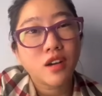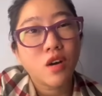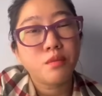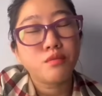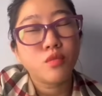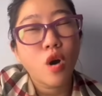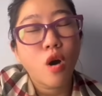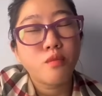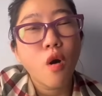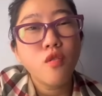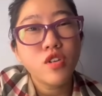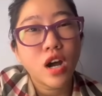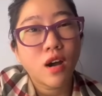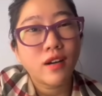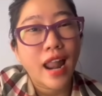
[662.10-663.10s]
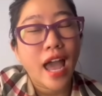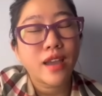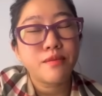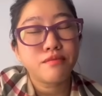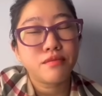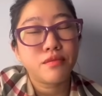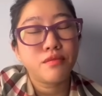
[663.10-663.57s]
còn còn bốn phần còn lại
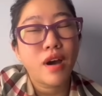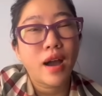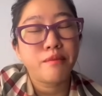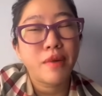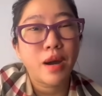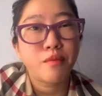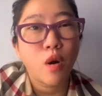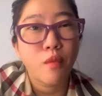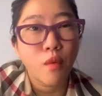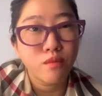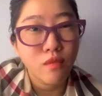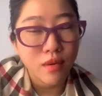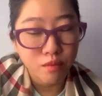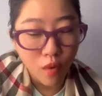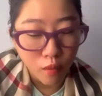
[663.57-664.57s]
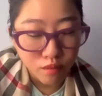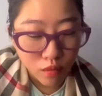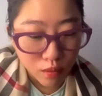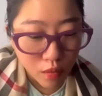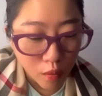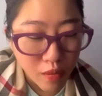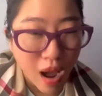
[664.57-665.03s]
mà mà mà một một
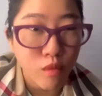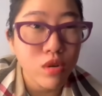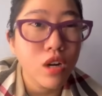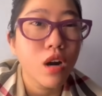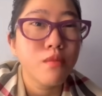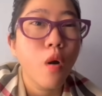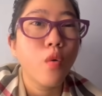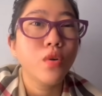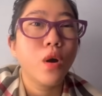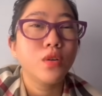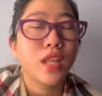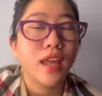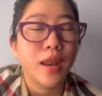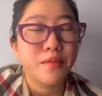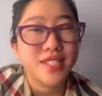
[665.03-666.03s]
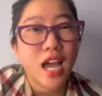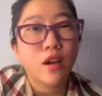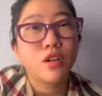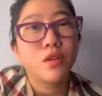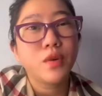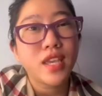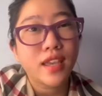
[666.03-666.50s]
một đống người bu vô thì làm sao
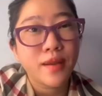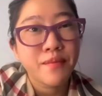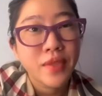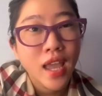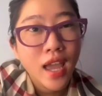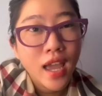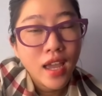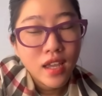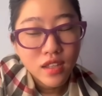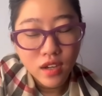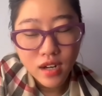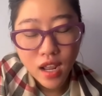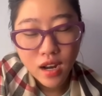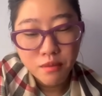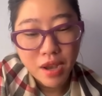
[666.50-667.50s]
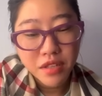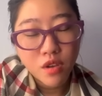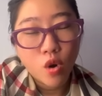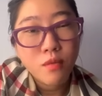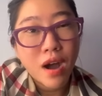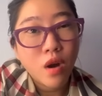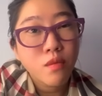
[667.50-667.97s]
được cái gì cho nên là bà
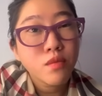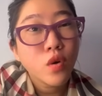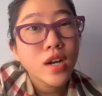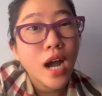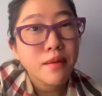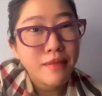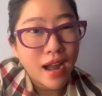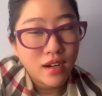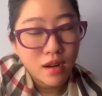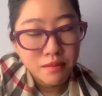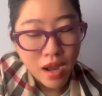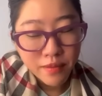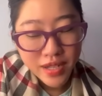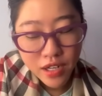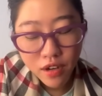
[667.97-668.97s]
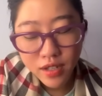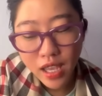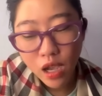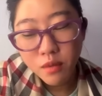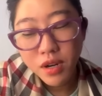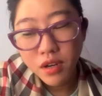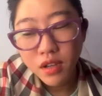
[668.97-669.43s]
chủ bà cũng muốn cân bằng nên bà mới nói
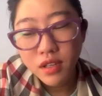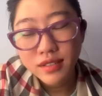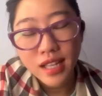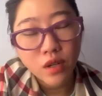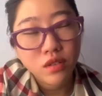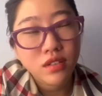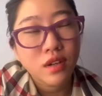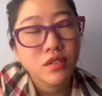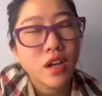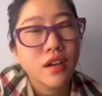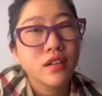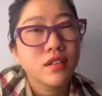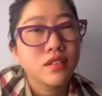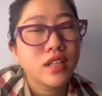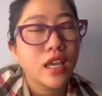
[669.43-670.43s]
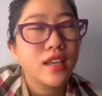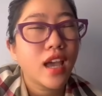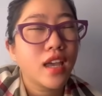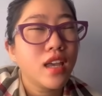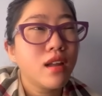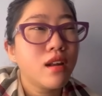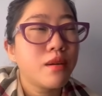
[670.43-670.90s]
khéo và nói là tao tao chị
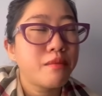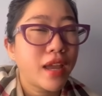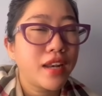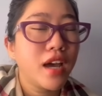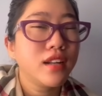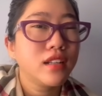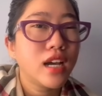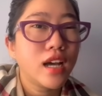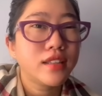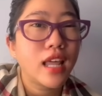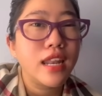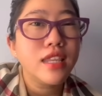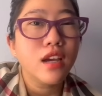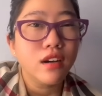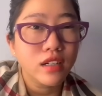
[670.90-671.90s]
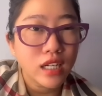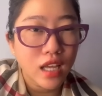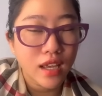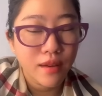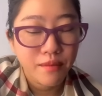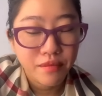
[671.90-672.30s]
nghĩ là mày nên ờ, tịnh dưỡng đi